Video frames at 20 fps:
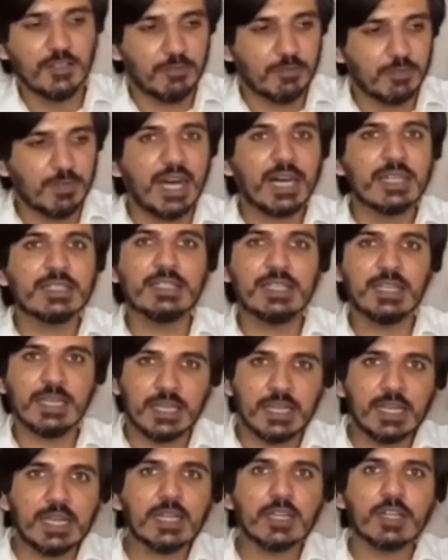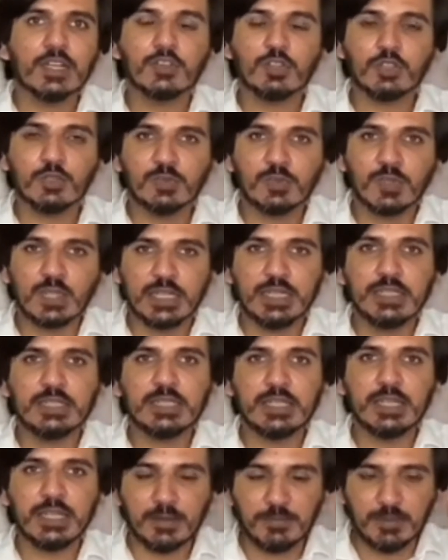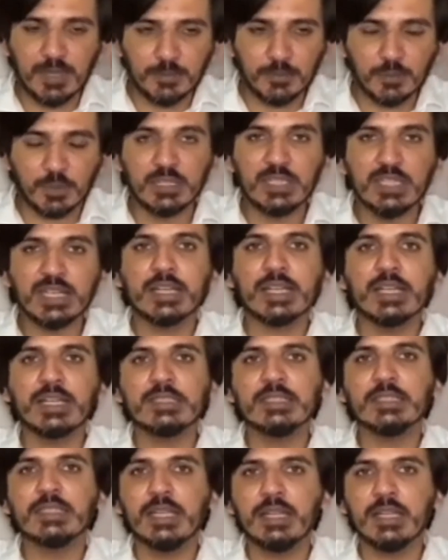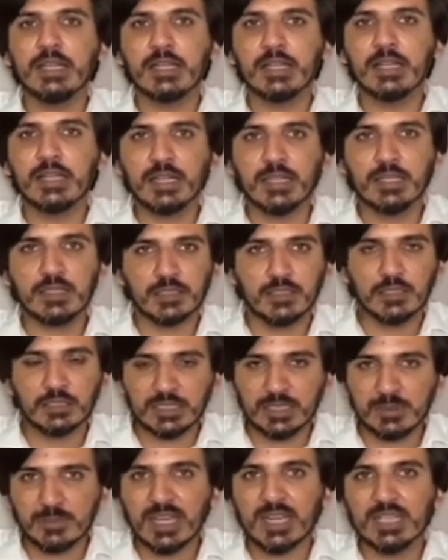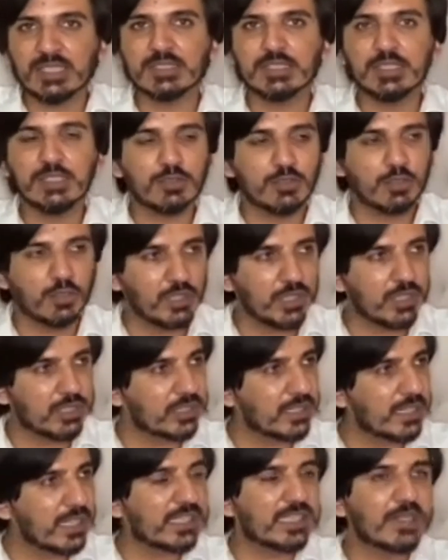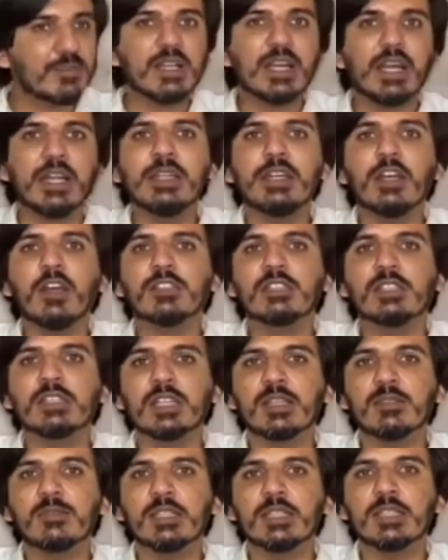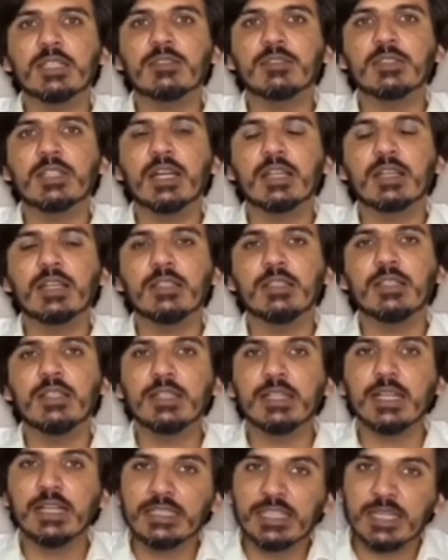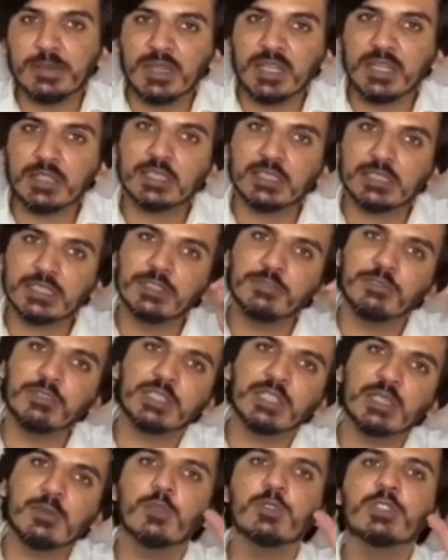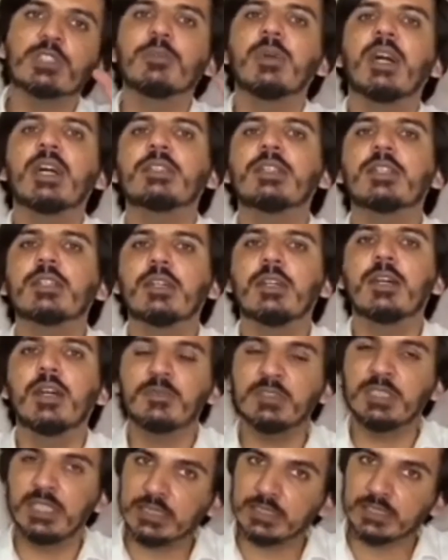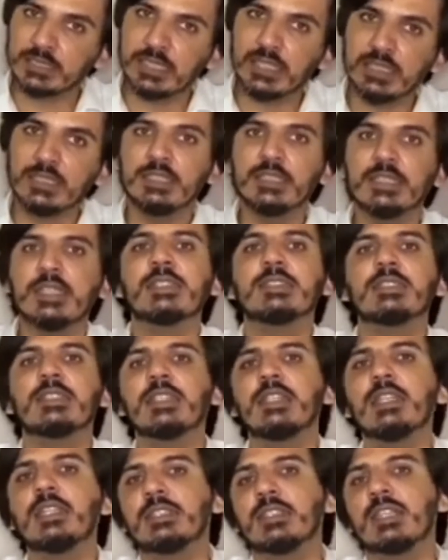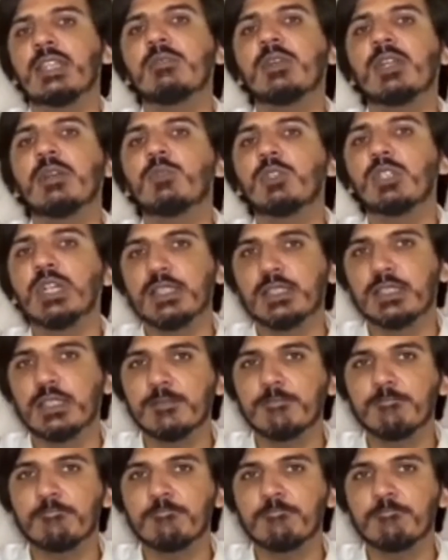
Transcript: बात यह है कि तुम खड़े थे हम आपको लिख के देते हैं कि अगर शहबाज गिल को इतना सा भी आइडिया हो जाता है कि मुझे गिरफ्तार करने लगे हैं ये भी अरशद शरीफ की तरह मुल्क से भाग जाता है हम जानते हैं इनकी हैसियत है कितने बड़े मुजाहिद हैं